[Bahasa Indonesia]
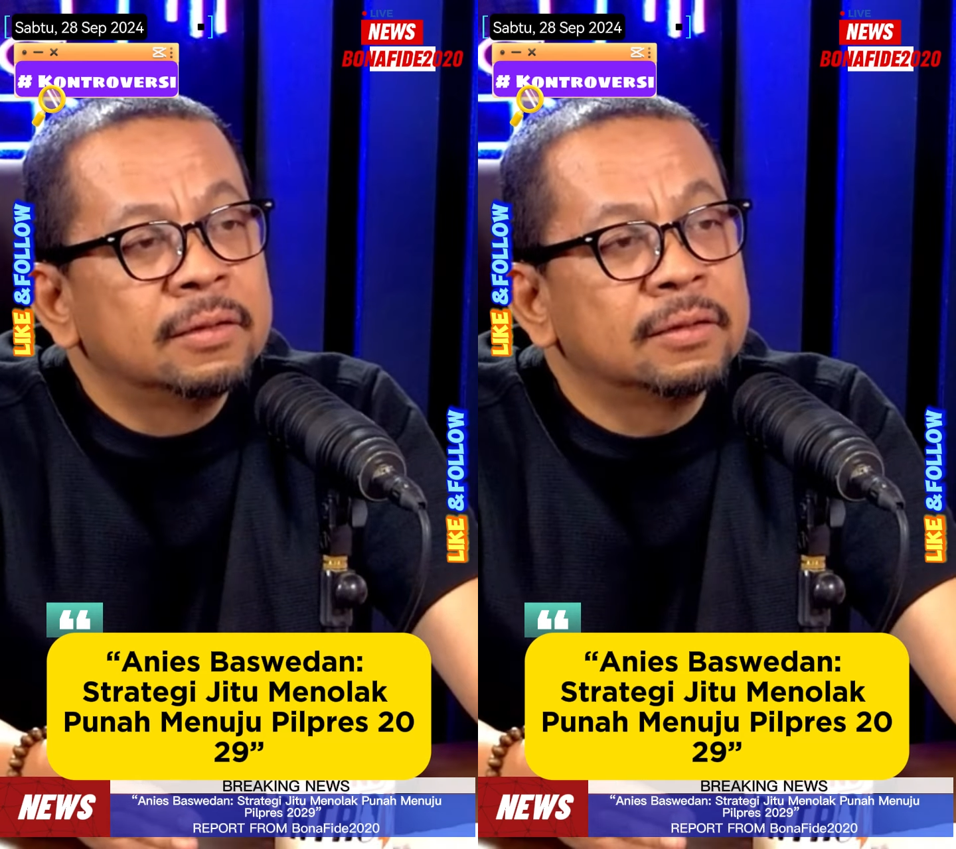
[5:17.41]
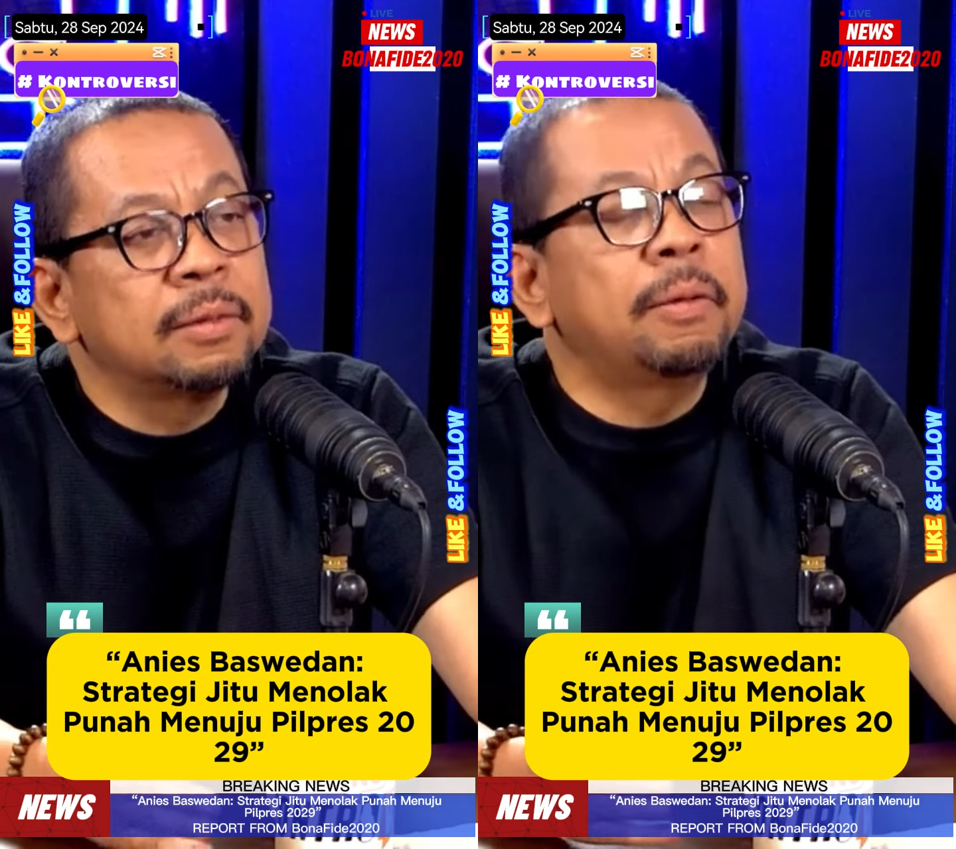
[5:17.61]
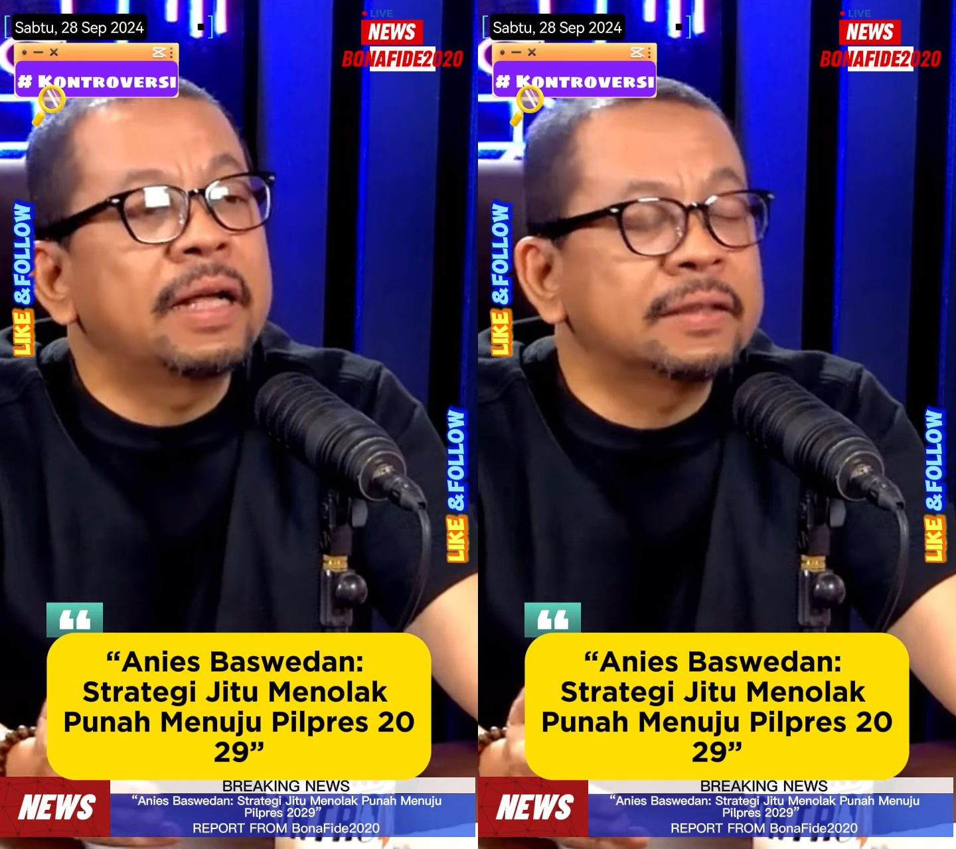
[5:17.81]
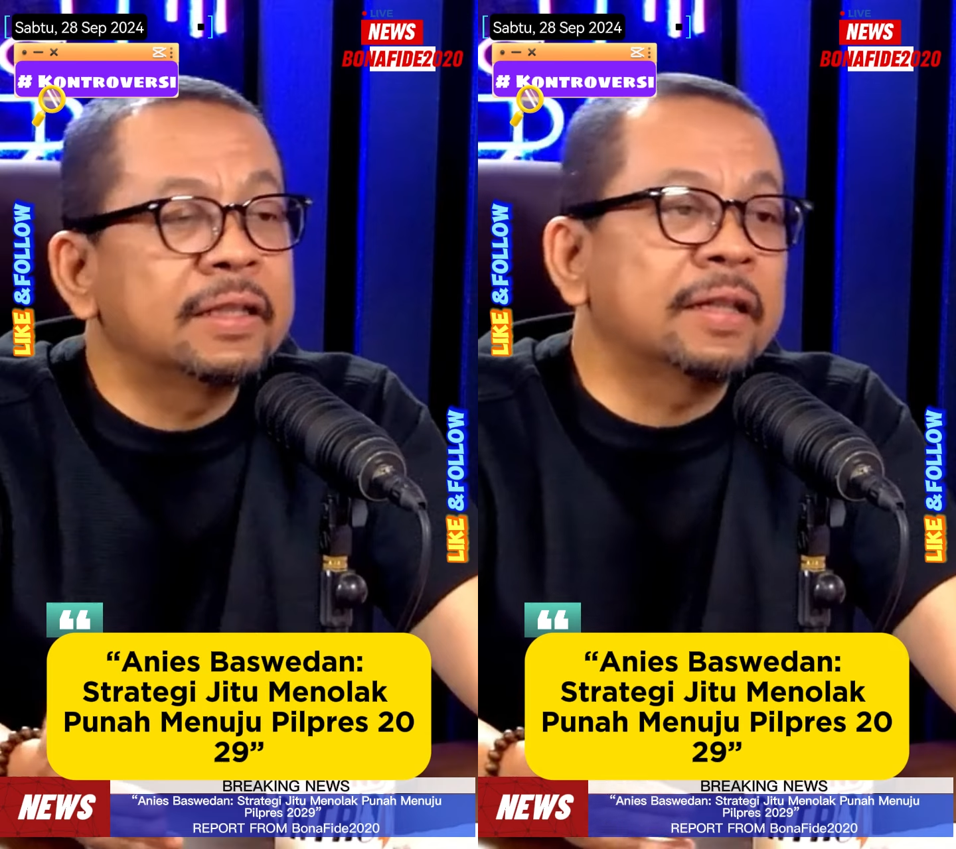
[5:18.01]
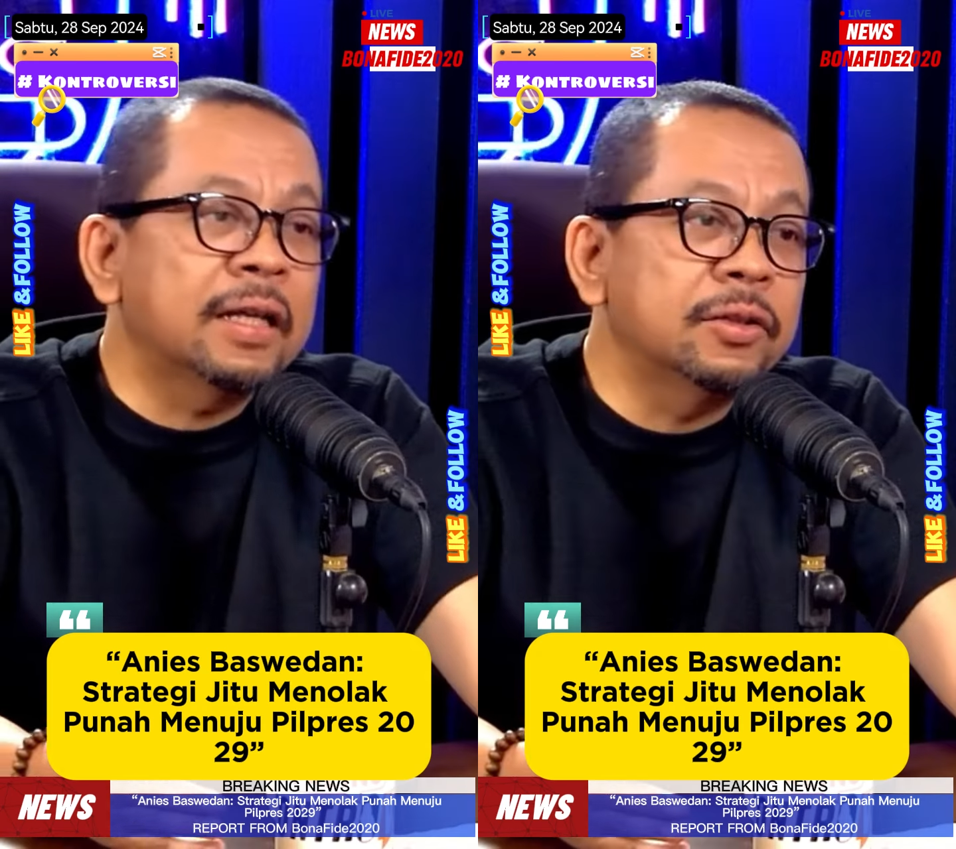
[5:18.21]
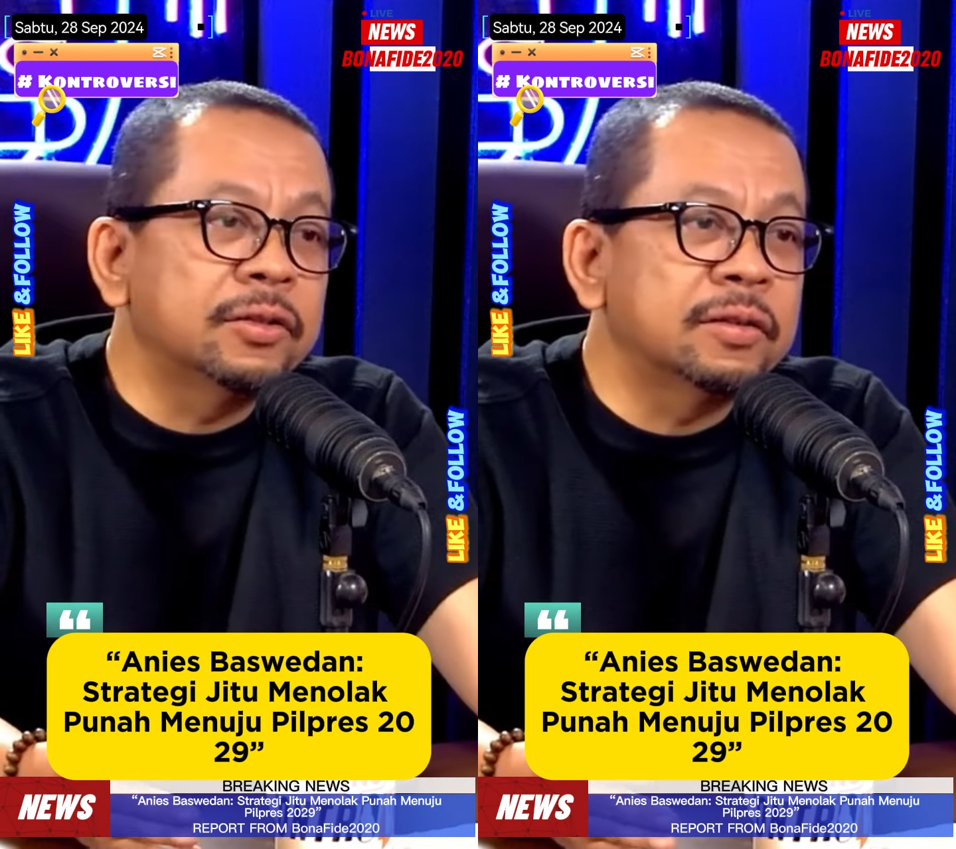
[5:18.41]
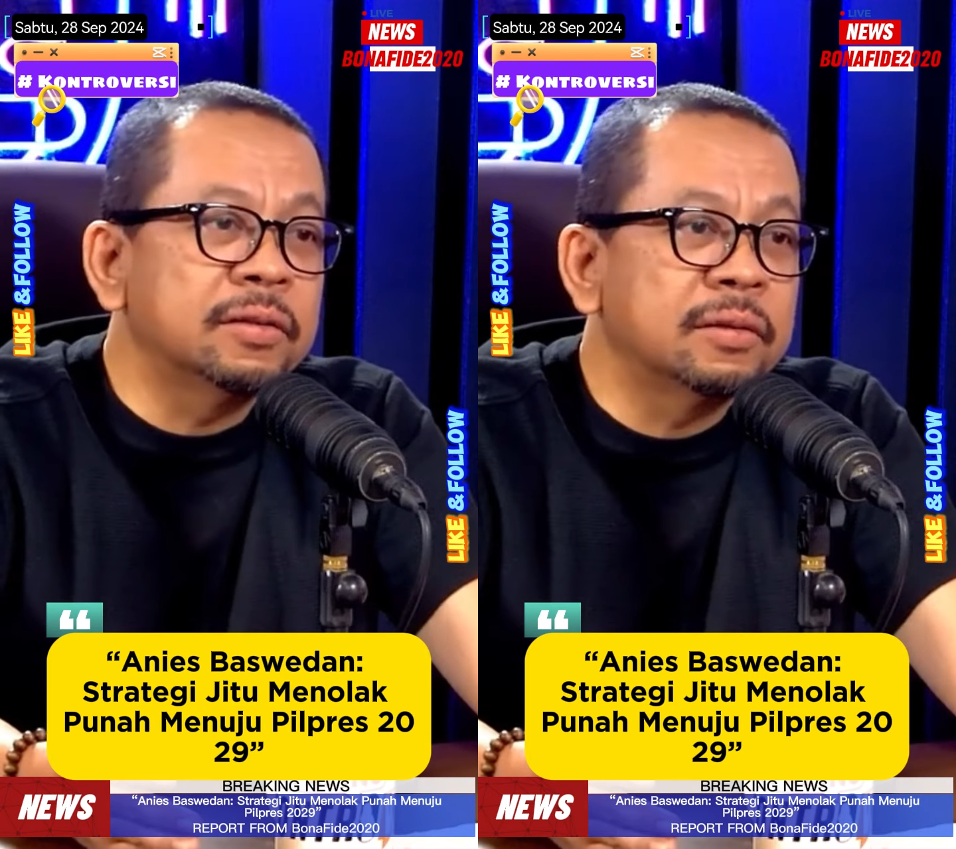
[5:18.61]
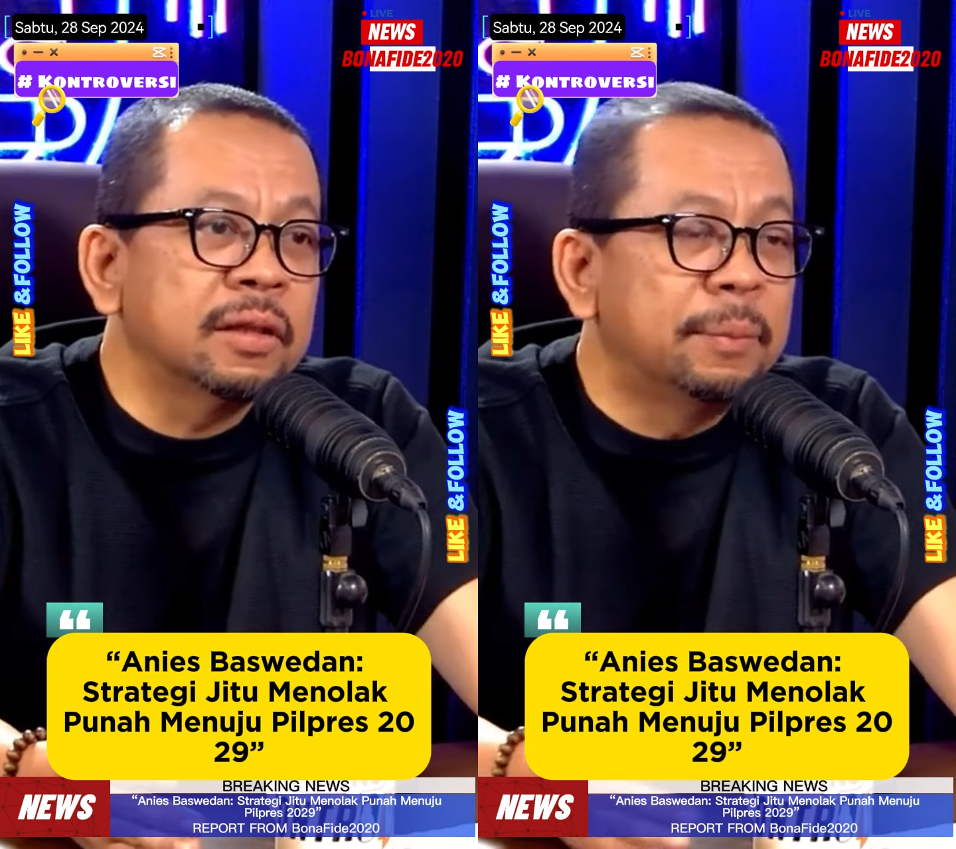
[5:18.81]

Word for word: 11 dari 100.